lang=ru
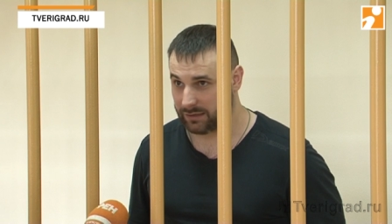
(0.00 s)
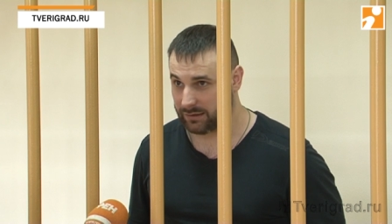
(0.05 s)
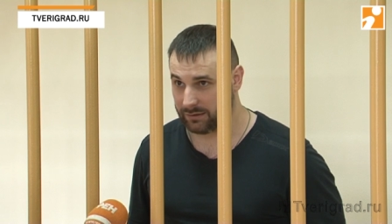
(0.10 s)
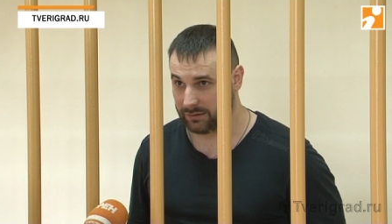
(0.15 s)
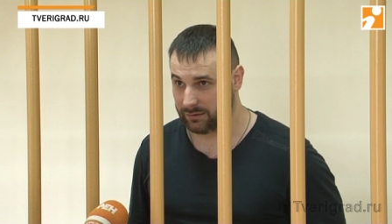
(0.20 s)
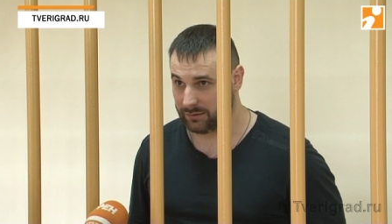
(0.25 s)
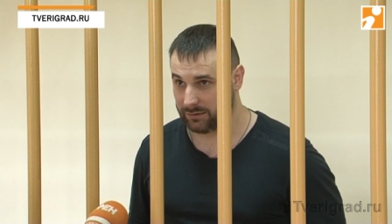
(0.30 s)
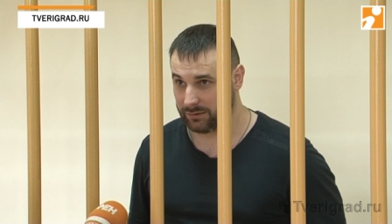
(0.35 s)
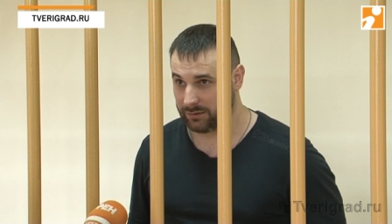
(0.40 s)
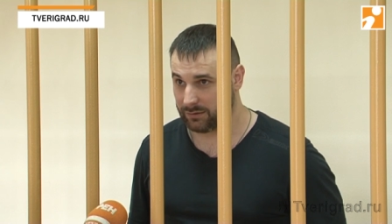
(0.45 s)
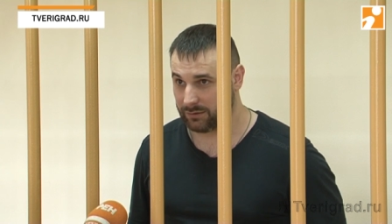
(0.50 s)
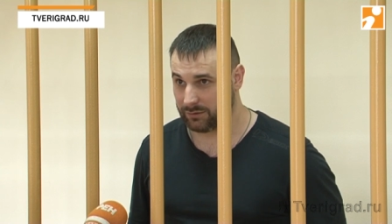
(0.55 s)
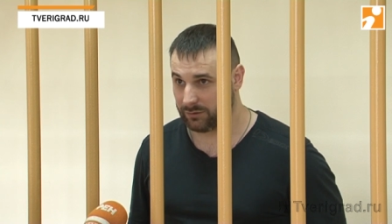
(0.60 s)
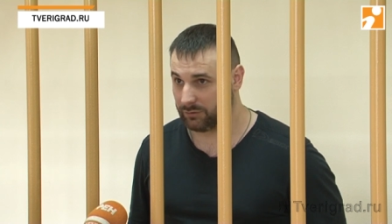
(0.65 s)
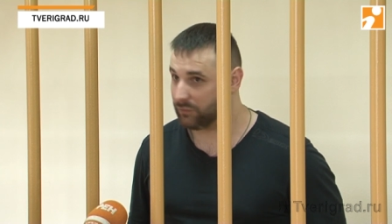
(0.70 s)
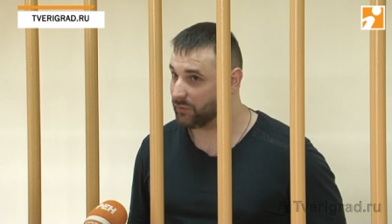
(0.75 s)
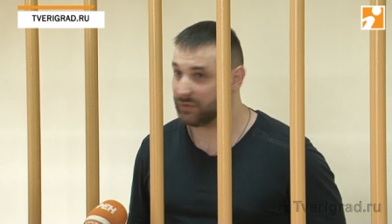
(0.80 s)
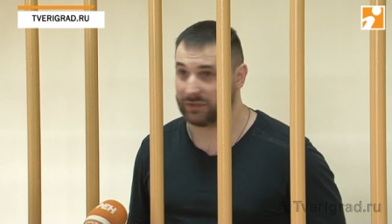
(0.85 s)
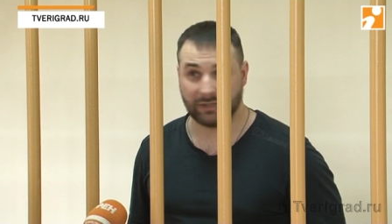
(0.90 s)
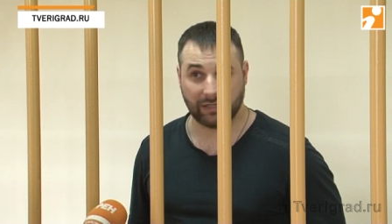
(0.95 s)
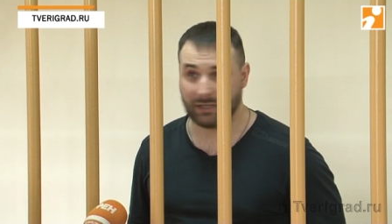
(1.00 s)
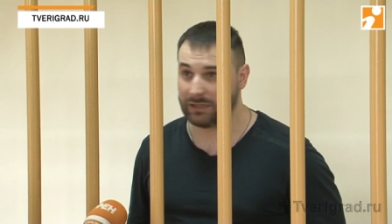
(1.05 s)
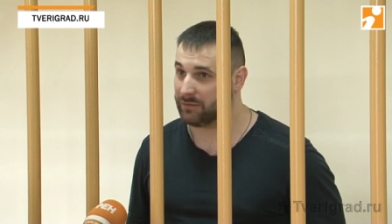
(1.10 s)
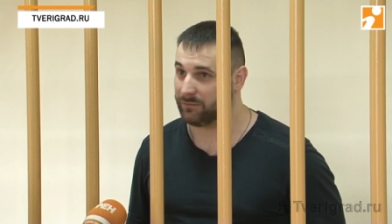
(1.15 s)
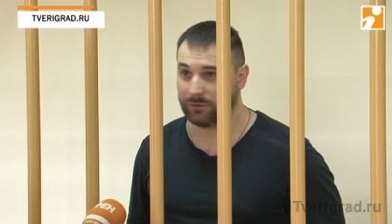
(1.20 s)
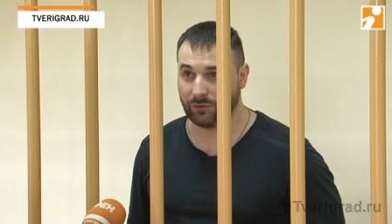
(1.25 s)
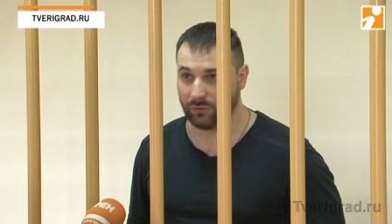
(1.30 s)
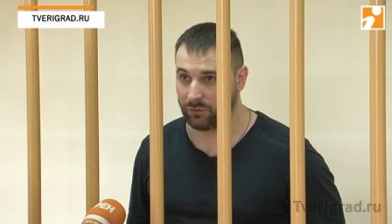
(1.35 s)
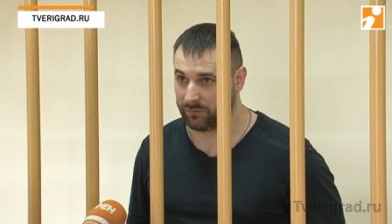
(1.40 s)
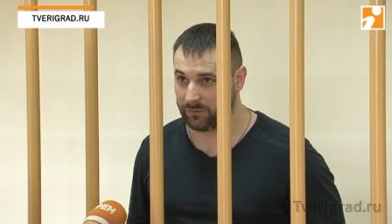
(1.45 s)
То есть я не
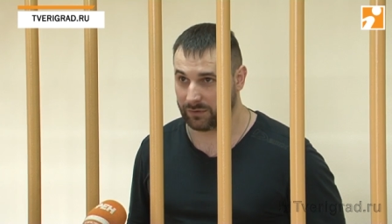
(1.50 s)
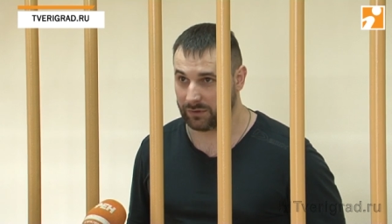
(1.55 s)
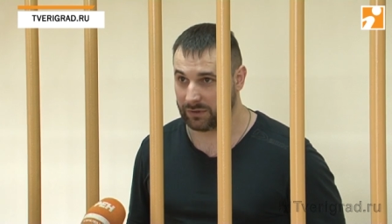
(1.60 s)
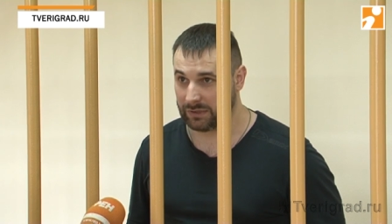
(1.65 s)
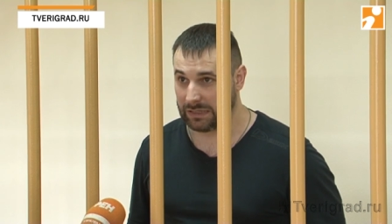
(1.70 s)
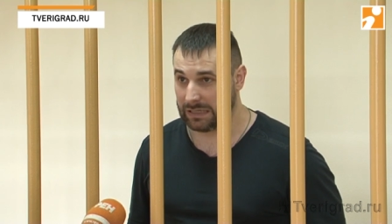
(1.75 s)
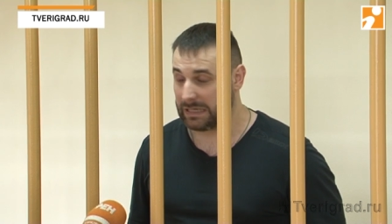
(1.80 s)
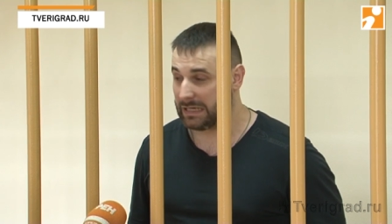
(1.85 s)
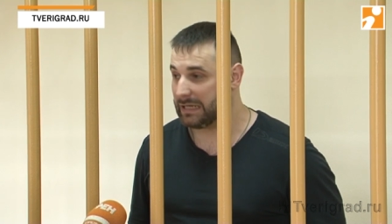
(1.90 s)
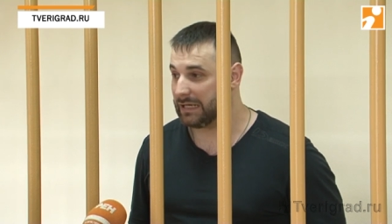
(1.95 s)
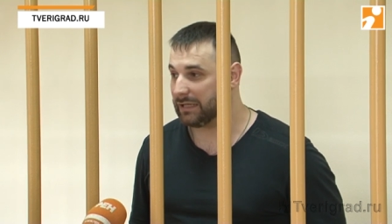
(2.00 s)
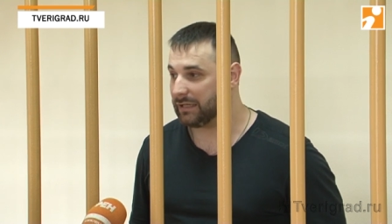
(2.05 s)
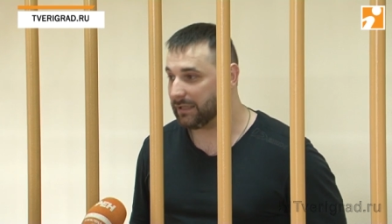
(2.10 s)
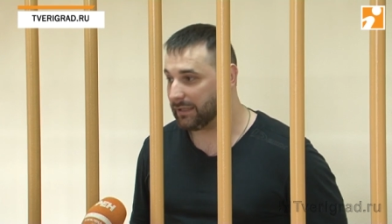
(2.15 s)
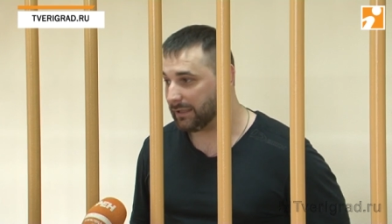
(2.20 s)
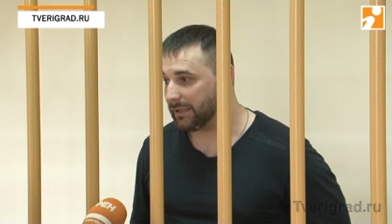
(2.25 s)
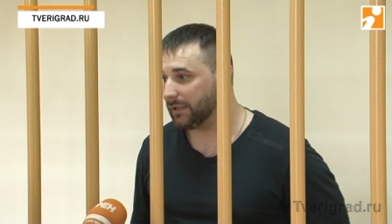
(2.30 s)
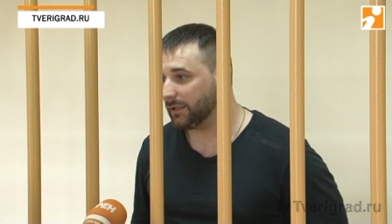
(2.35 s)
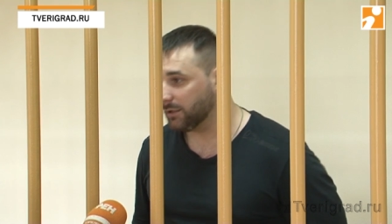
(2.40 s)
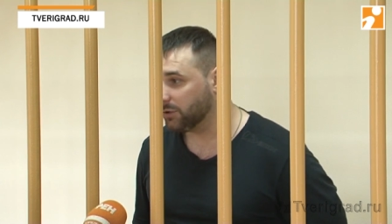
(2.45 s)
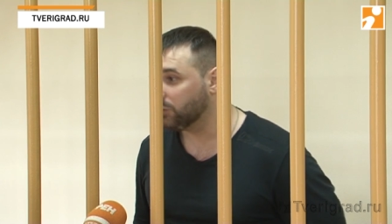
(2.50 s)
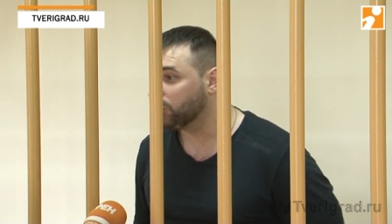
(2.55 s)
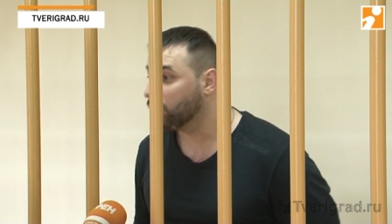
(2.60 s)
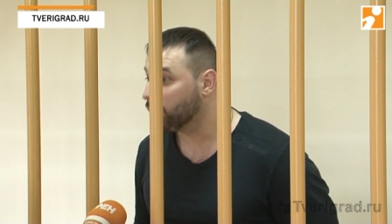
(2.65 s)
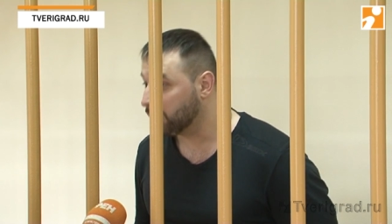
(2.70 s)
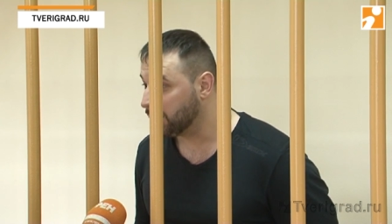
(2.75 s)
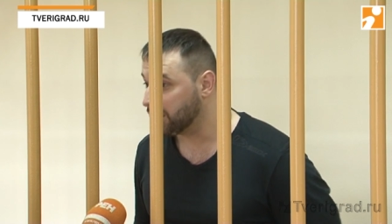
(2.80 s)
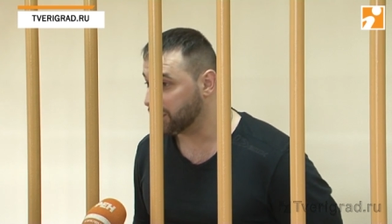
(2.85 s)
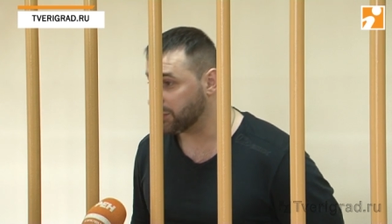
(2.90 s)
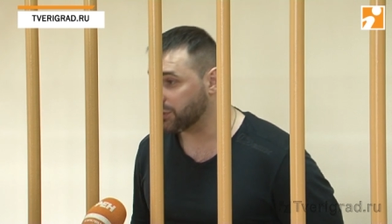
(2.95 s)
виновен, и
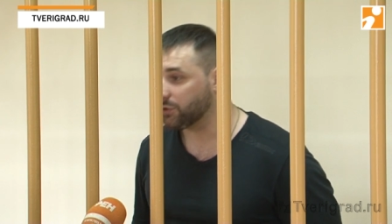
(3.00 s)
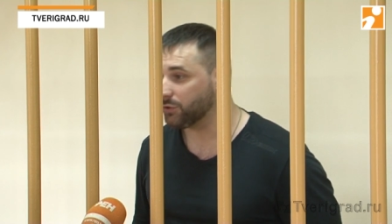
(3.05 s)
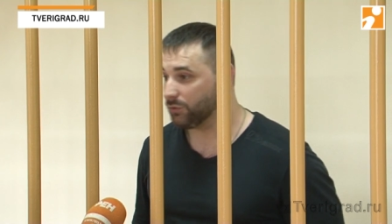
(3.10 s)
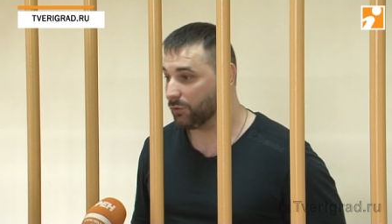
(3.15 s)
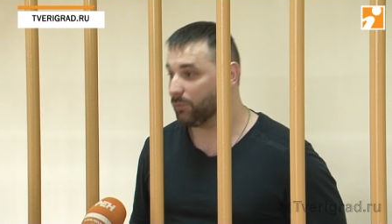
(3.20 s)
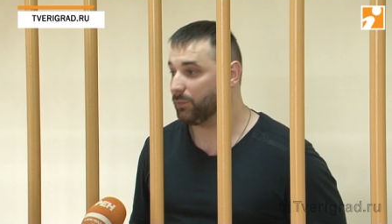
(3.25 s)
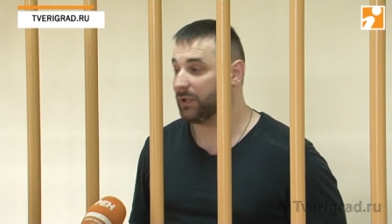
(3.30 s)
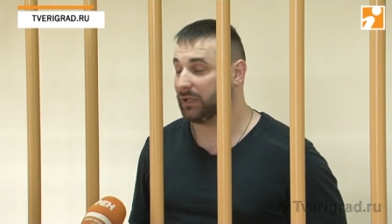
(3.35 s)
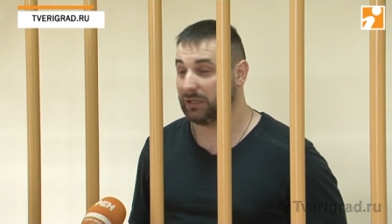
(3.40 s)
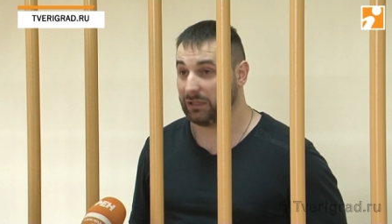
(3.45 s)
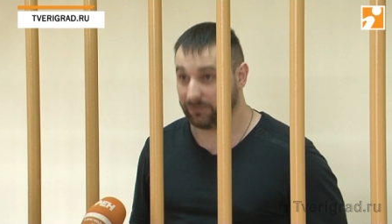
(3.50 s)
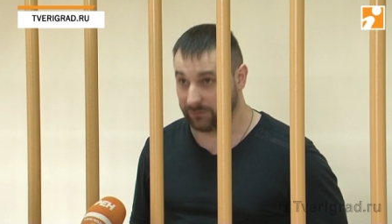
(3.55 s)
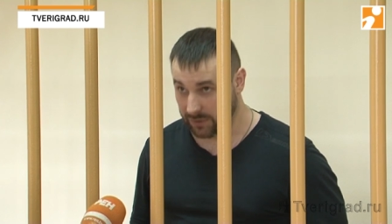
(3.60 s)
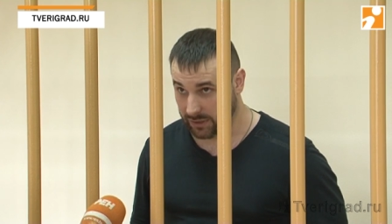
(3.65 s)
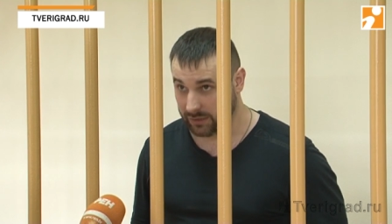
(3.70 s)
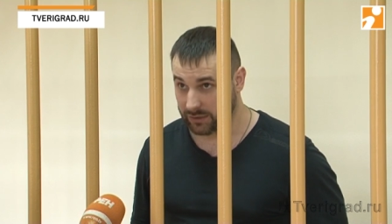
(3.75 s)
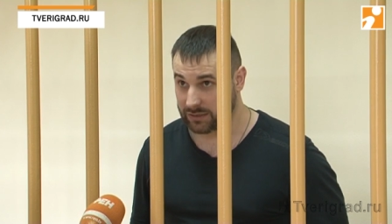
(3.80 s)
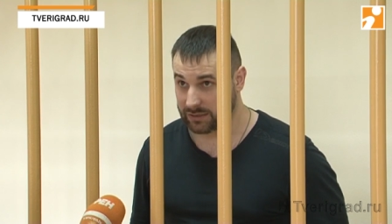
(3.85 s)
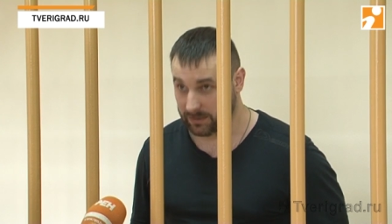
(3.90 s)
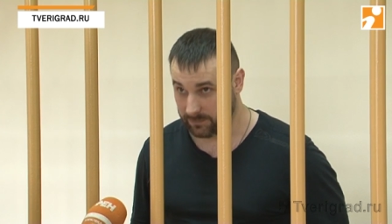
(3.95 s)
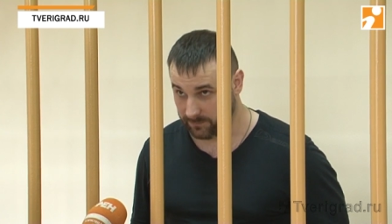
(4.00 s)
то даже, что предъявляется